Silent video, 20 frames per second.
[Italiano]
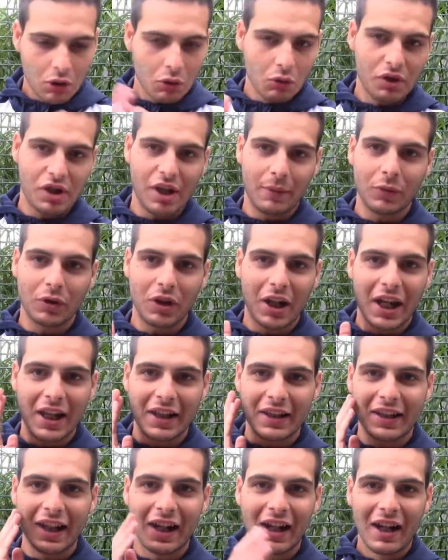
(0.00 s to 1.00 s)
noi siamo
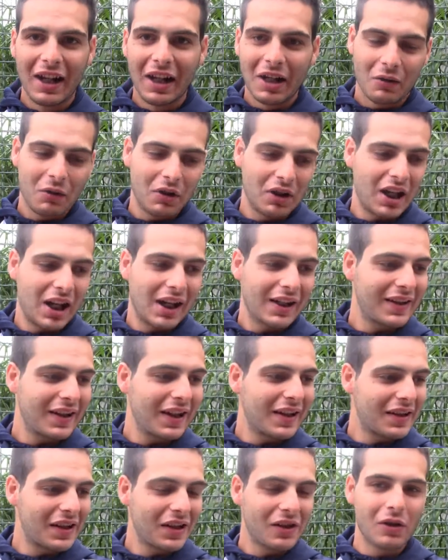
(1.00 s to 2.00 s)
30, quindi le
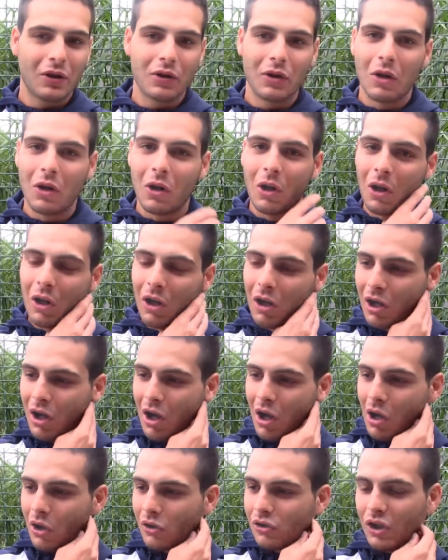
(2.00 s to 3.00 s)
assenze sono
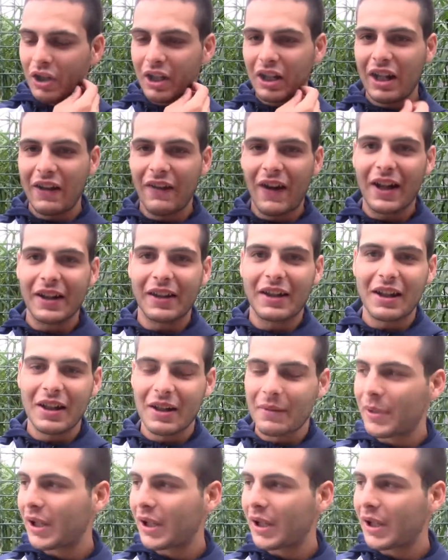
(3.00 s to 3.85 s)
sei rilevanti,